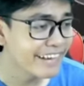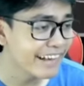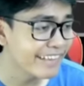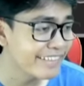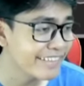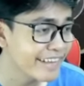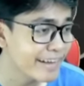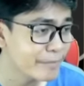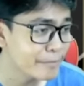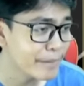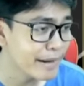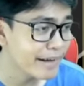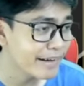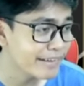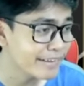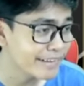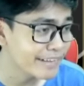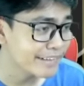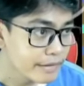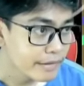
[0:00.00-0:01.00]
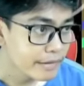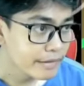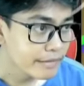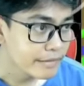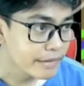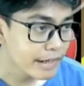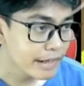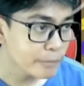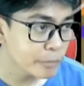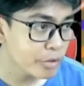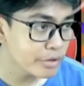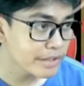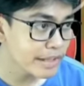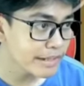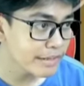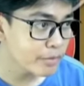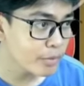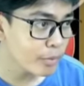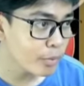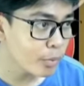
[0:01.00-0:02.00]
Kasihan banget. Jalan bawah
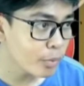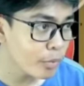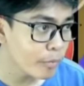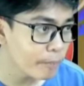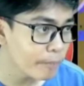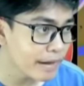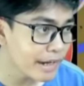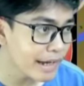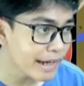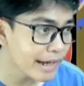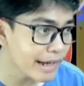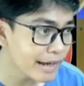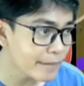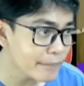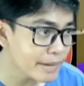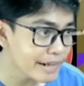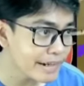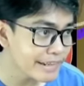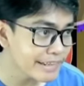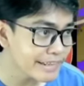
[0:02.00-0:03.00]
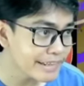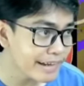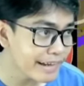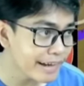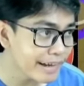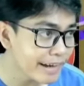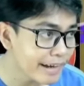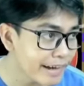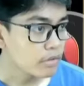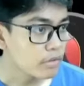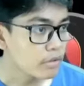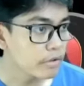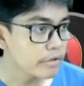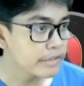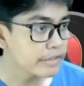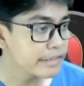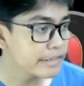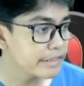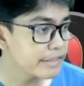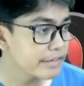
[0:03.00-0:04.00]
tadi kok aku lupa mana dia. Oh
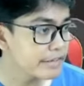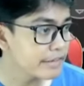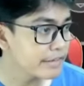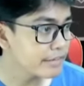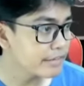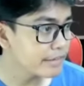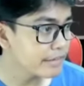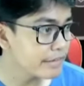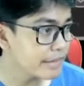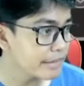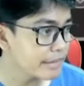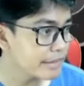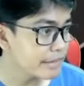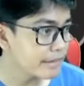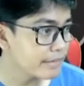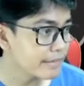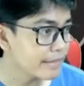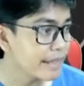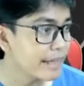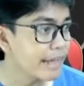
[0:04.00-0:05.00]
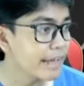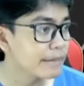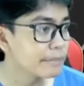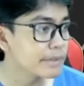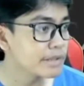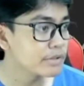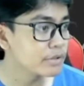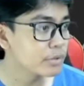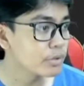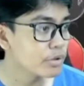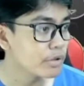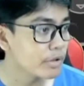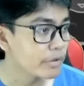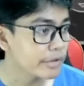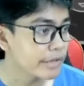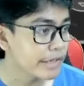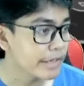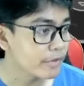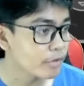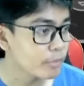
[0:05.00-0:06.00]
ini di sini sini kayaknya guys. Nah betul.
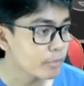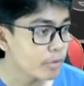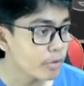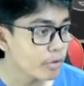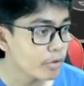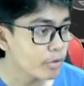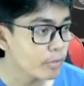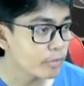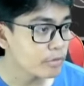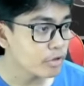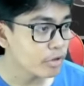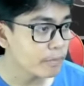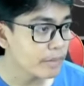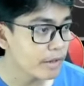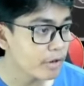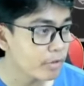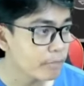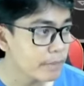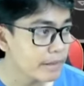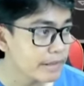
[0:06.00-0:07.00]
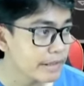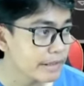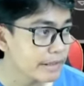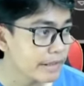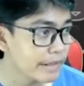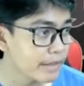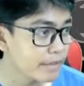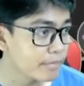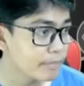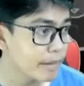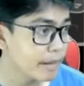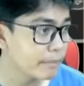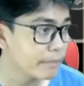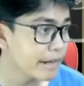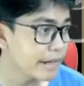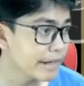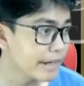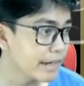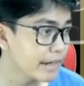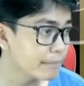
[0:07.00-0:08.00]
Oke aku mau coba lompat lagi guys. Bye
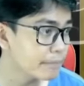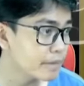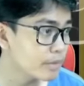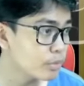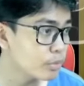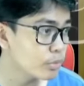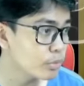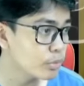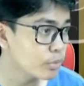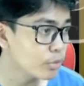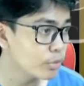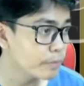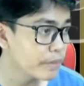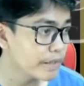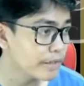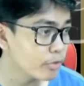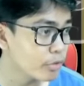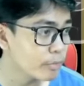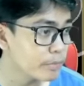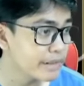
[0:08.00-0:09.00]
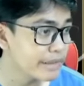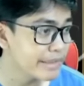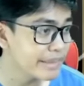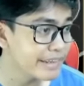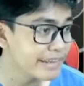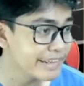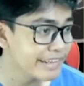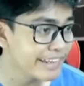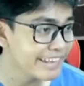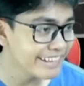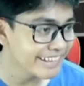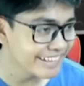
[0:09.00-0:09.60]
bye ya penunggu backroom di sini.